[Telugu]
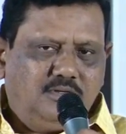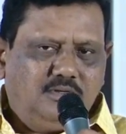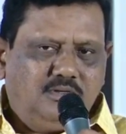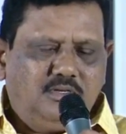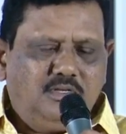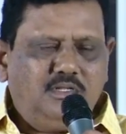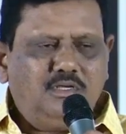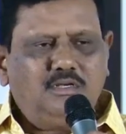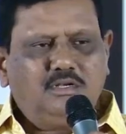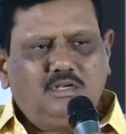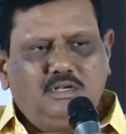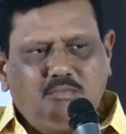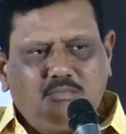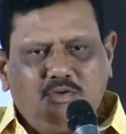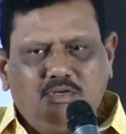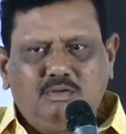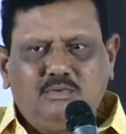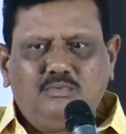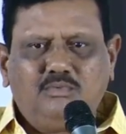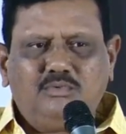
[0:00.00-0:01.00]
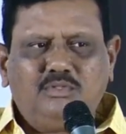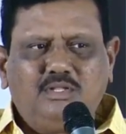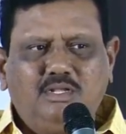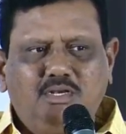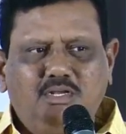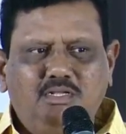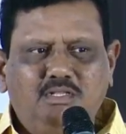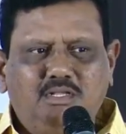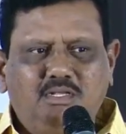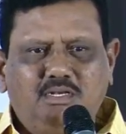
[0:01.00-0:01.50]
నీకు నమ్మకం ఉందా
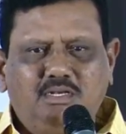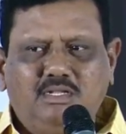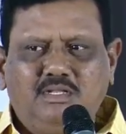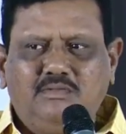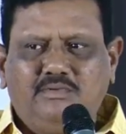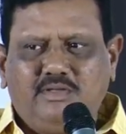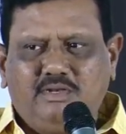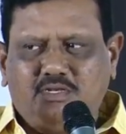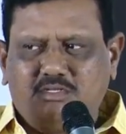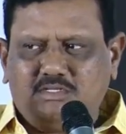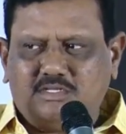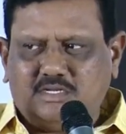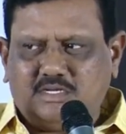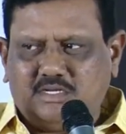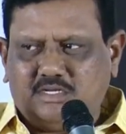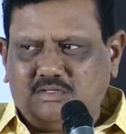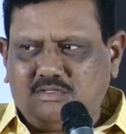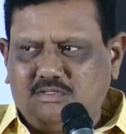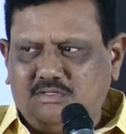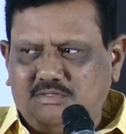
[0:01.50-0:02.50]
లేదా అనేది వేరే సంగతి